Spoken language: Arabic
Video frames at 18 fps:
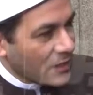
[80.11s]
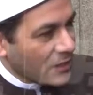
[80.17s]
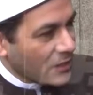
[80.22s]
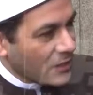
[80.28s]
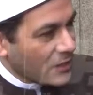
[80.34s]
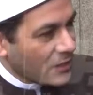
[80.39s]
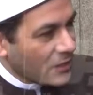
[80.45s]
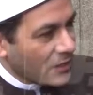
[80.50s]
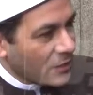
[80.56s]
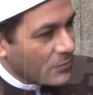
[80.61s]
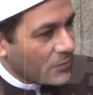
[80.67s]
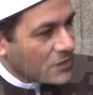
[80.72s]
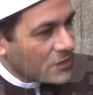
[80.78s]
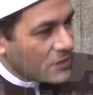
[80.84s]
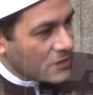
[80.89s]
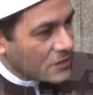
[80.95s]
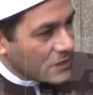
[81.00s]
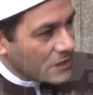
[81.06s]

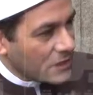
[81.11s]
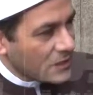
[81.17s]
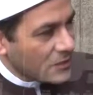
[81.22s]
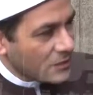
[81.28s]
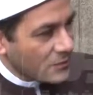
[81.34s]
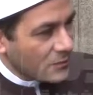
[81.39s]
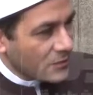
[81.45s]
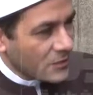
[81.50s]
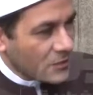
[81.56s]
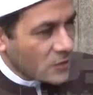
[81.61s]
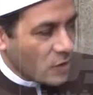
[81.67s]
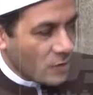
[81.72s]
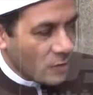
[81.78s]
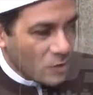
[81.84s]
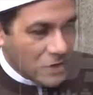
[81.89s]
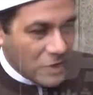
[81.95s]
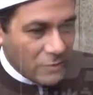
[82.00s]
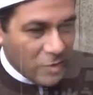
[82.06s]
للمصريين
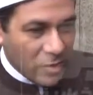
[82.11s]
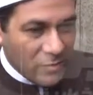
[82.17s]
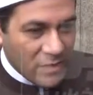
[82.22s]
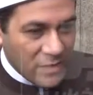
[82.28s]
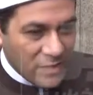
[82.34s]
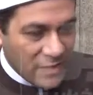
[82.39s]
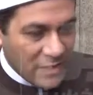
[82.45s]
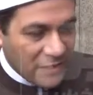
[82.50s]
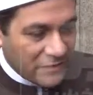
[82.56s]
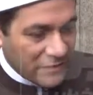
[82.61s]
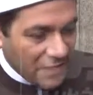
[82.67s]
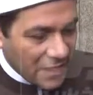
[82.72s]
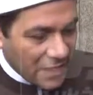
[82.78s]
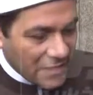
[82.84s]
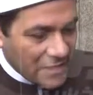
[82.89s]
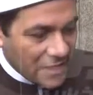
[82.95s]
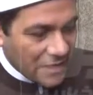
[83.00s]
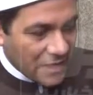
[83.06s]
سواء مسلم او مسيحي في
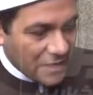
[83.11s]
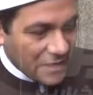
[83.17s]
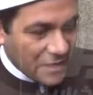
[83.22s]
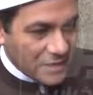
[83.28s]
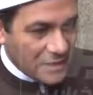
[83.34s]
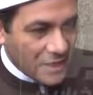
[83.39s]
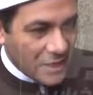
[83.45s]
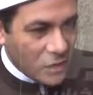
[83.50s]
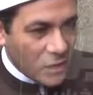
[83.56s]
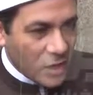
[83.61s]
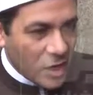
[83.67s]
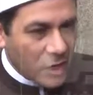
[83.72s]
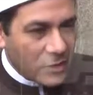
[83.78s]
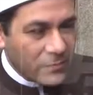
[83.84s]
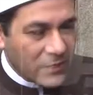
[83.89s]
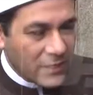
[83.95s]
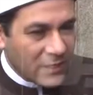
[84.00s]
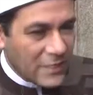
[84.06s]
هذه الكنيسه هو
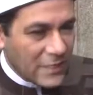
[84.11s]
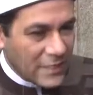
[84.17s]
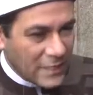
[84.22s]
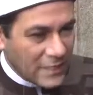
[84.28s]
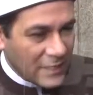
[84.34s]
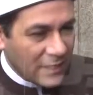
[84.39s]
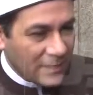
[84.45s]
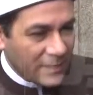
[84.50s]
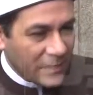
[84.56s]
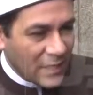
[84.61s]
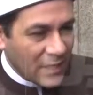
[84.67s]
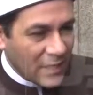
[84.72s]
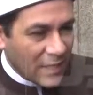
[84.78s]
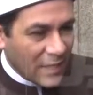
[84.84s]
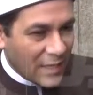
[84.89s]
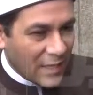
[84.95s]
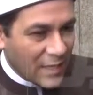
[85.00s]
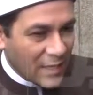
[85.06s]
اكبر دليل
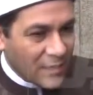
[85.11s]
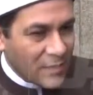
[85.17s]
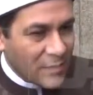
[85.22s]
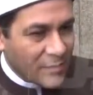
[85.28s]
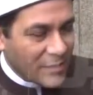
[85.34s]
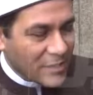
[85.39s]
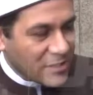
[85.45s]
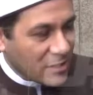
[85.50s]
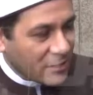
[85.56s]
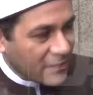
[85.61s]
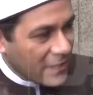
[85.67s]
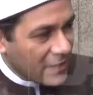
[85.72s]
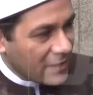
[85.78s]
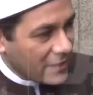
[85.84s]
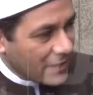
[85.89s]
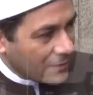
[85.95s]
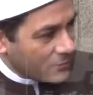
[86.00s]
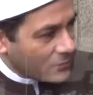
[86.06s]
على ان مصر
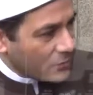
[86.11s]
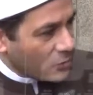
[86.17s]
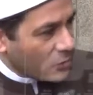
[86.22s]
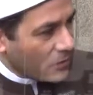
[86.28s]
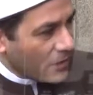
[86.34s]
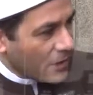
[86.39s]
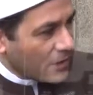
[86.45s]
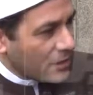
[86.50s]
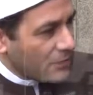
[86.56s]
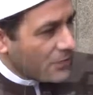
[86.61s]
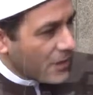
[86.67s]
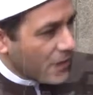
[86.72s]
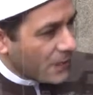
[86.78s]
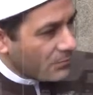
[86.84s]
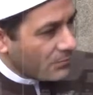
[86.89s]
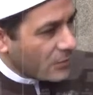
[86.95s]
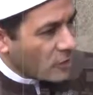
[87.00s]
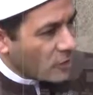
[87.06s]
بلد الامن وبلد
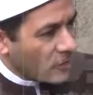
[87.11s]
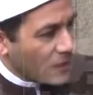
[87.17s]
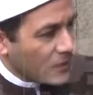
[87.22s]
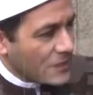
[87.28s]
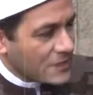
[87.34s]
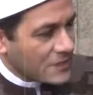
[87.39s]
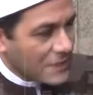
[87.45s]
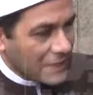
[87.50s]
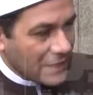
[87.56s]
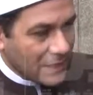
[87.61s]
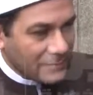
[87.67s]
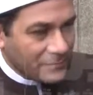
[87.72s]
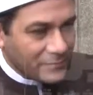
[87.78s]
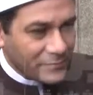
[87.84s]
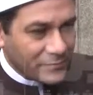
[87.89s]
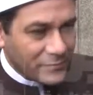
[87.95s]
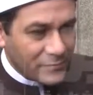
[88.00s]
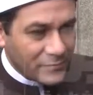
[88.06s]
المحبه وبلد
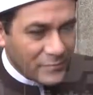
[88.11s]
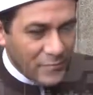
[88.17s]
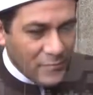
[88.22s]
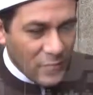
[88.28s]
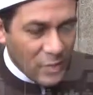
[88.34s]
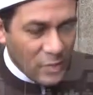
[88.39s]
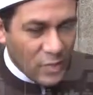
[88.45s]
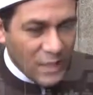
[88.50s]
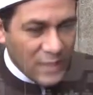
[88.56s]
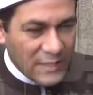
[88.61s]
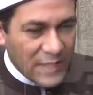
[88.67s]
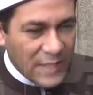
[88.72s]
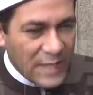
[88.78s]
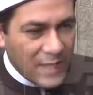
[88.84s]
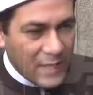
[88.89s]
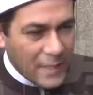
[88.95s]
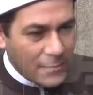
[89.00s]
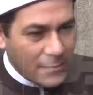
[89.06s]
السلام
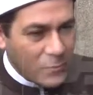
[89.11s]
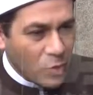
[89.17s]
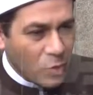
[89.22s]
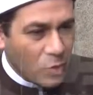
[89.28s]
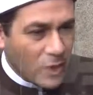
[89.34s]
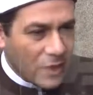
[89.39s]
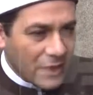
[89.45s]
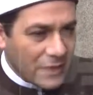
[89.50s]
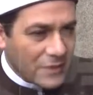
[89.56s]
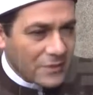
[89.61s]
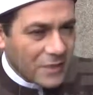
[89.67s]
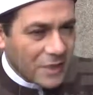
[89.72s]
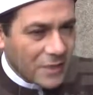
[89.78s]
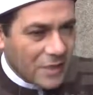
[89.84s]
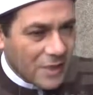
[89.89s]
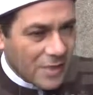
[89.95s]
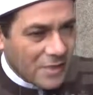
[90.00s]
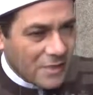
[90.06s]
وأنها لم ولن
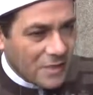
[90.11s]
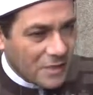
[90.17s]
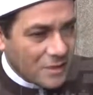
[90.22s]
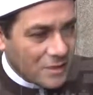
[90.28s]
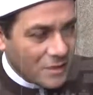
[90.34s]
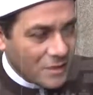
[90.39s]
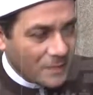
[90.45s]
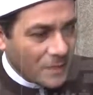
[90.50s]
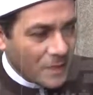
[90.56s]
تتأثر